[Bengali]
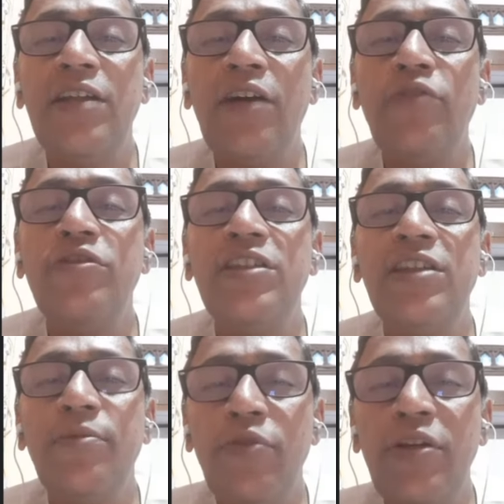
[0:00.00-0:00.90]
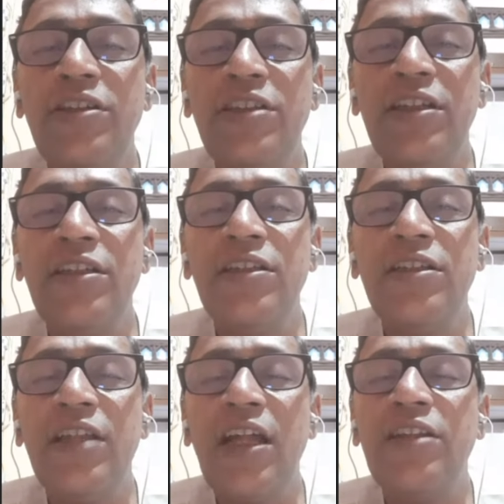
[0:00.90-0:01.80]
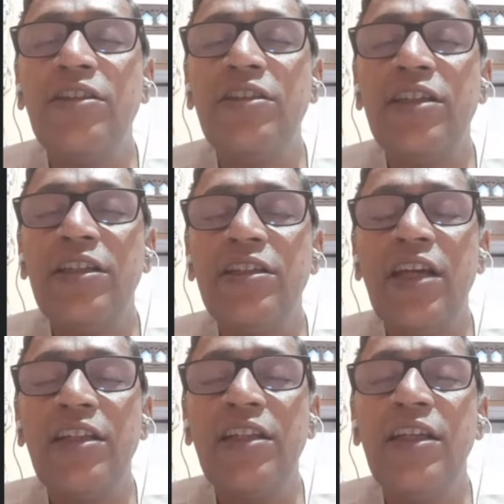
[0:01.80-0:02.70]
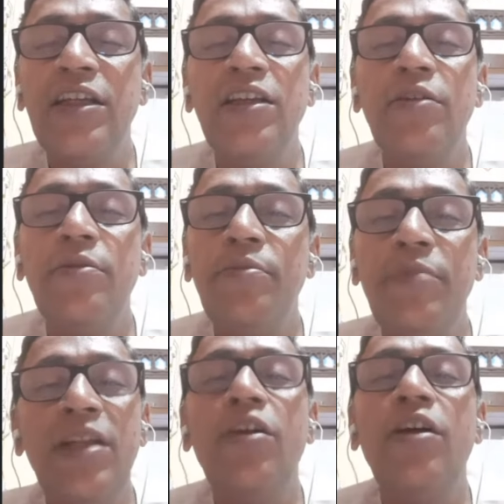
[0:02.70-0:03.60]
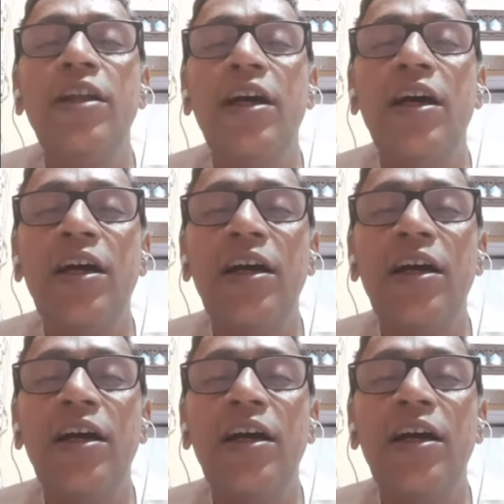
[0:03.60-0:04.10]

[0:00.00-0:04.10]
ঠাকুর যেটা বলেছেন তার সাথে মিল হয় না